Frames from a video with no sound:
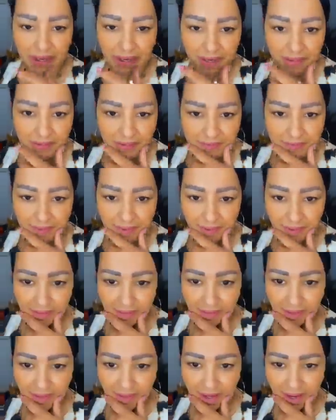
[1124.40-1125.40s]
من هادي
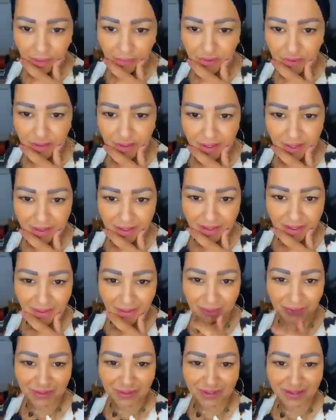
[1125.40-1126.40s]
تاعي ها
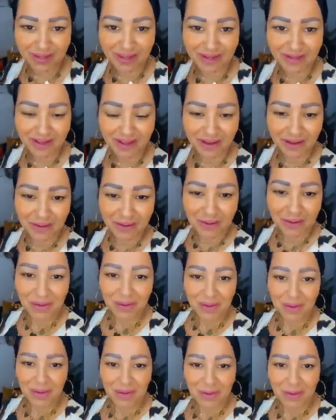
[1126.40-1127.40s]
حوجيانا حوجيانا
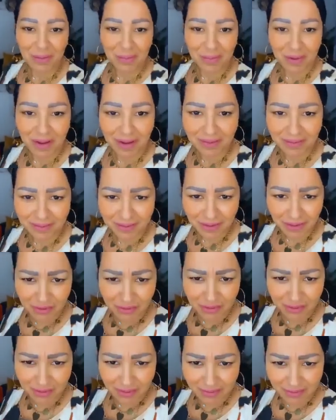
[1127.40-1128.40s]
ما
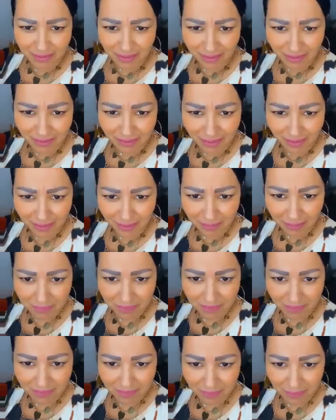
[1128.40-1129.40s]
عندكيش كي
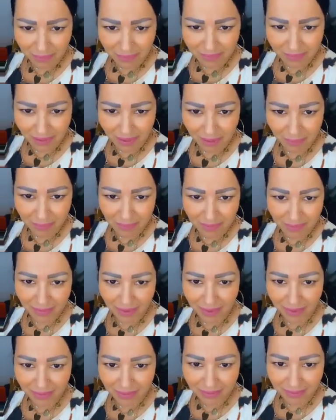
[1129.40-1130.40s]
يصرالها من تبسها
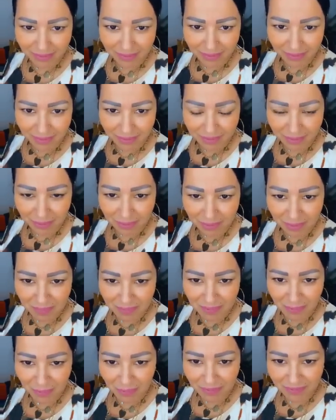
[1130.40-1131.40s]
حميره
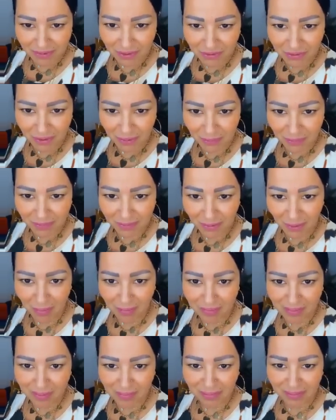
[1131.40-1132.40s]
حبيبتي وقتاش
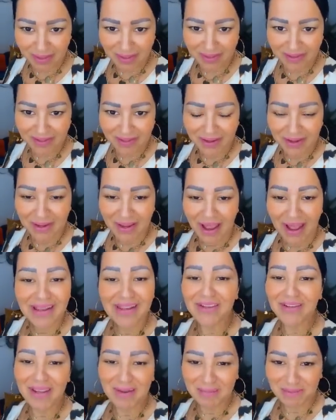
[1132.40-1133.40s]
تهوديهم للبلاد
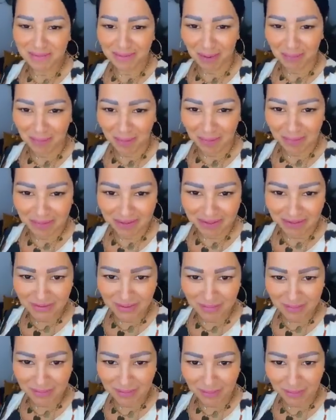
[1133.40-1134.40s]
راني جايبتهم
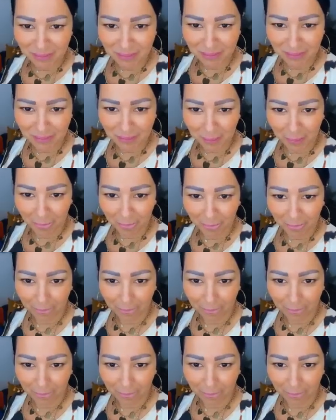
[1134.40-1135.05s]
عمري جايبتهم